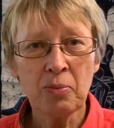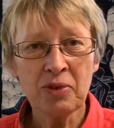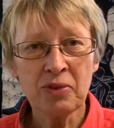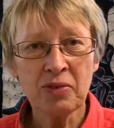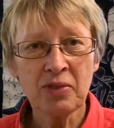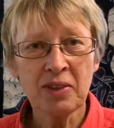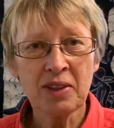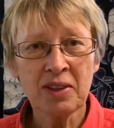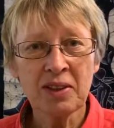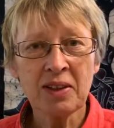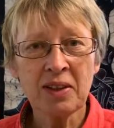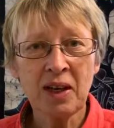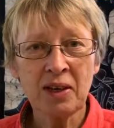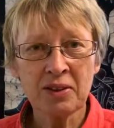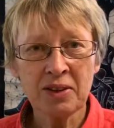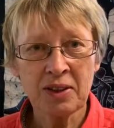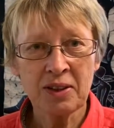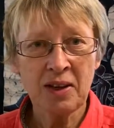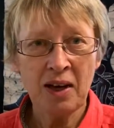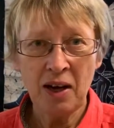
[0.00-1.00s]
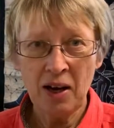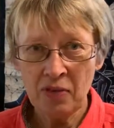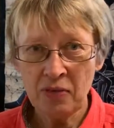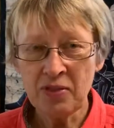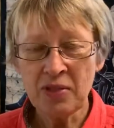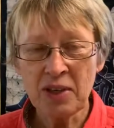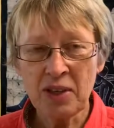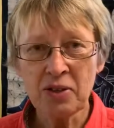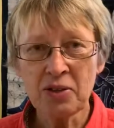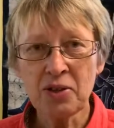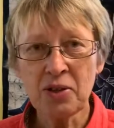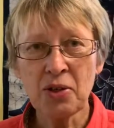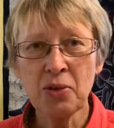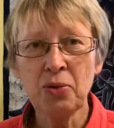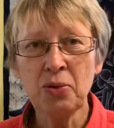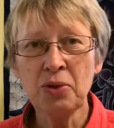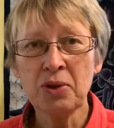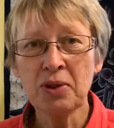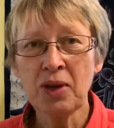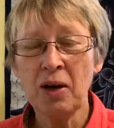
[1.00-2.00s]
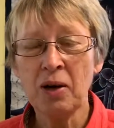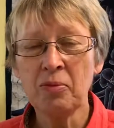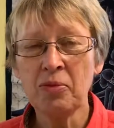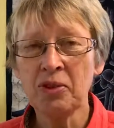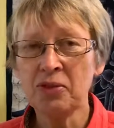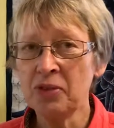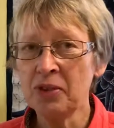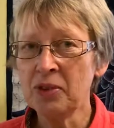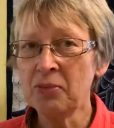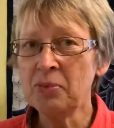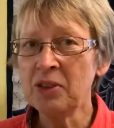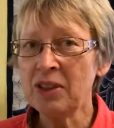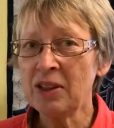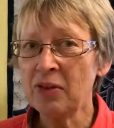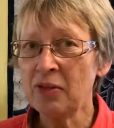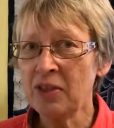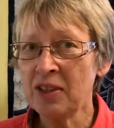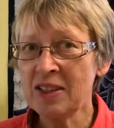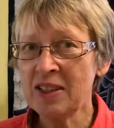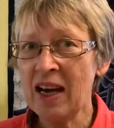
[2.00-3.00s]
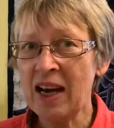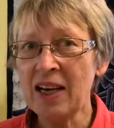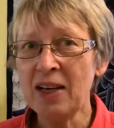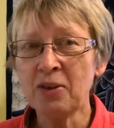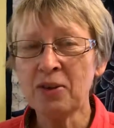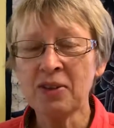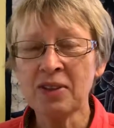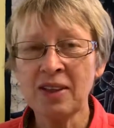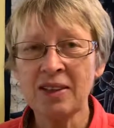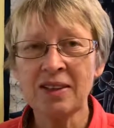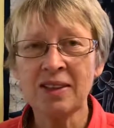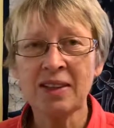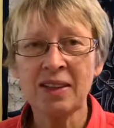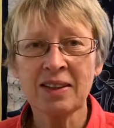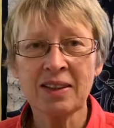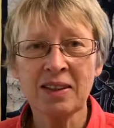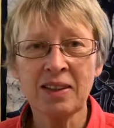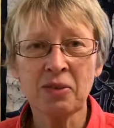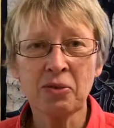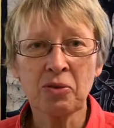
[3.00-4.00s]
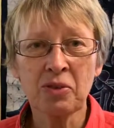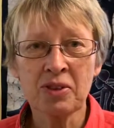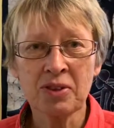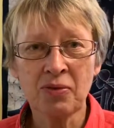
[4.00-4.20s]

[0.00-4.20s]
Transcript: bis wir ihn aus dem Hafen rausgeholt haben und wir mit der Verteilung dann der